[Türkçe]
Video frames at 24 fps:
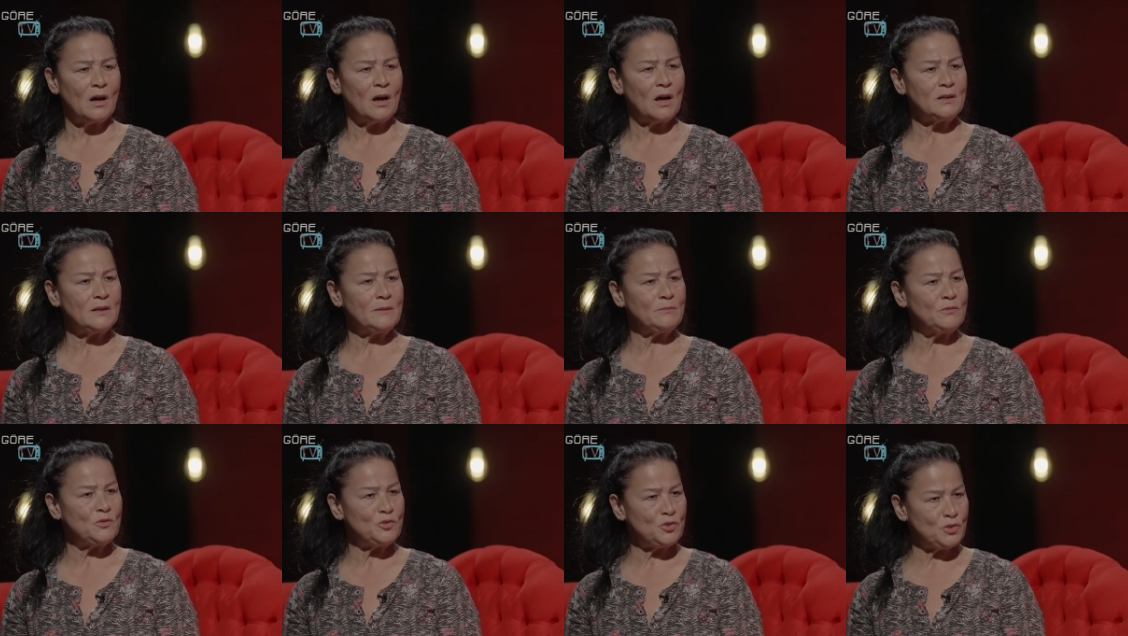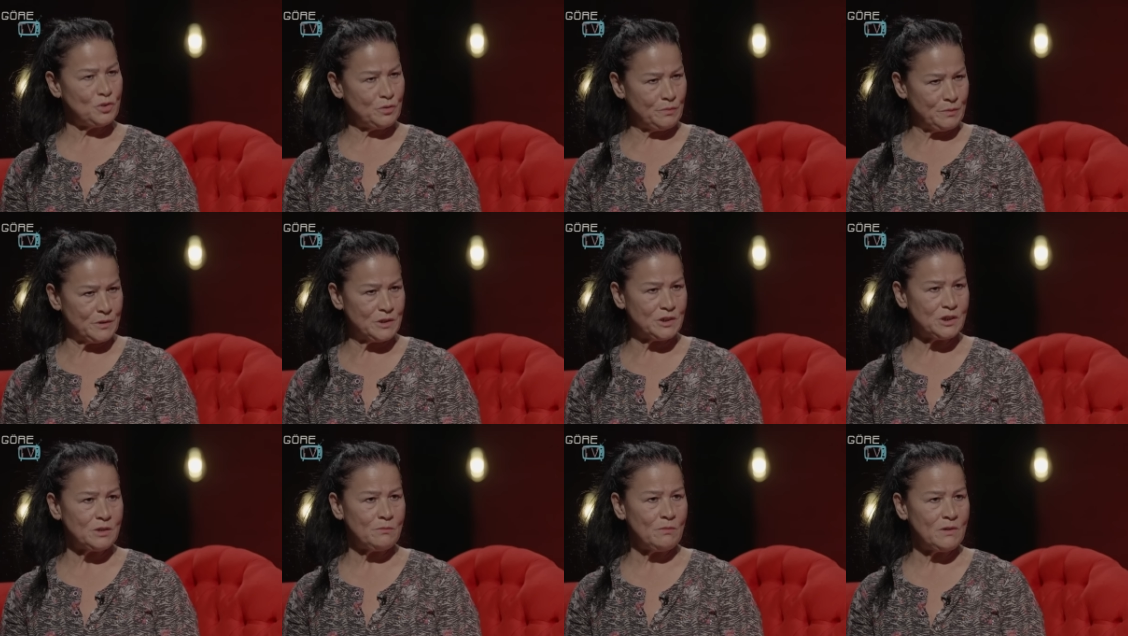Annem düşüyor
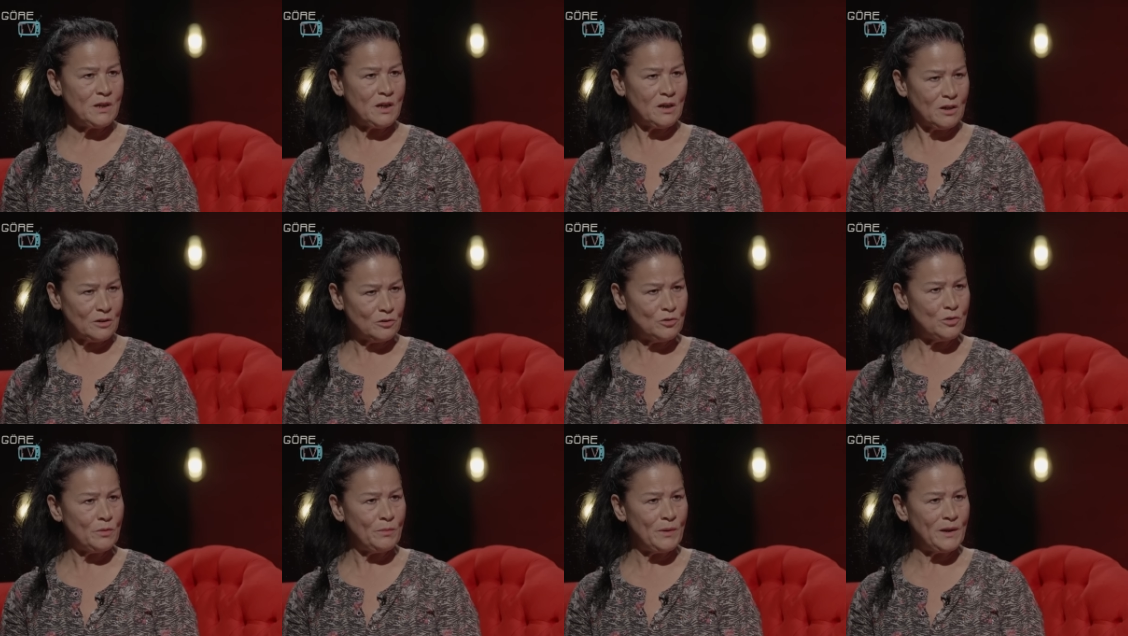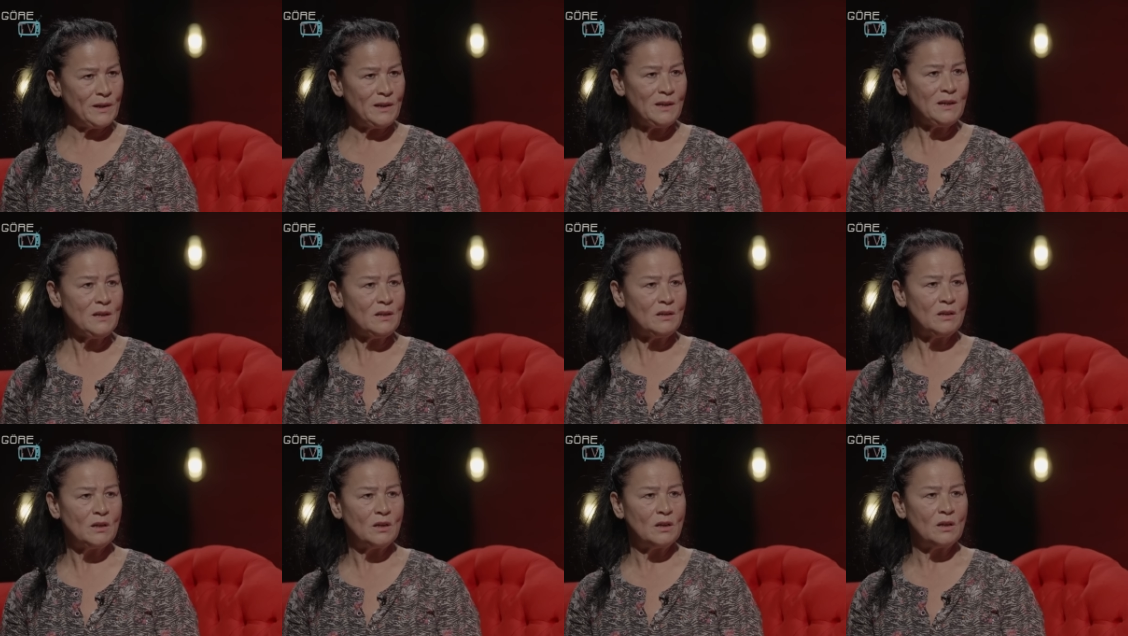peşime yakalıyor beni.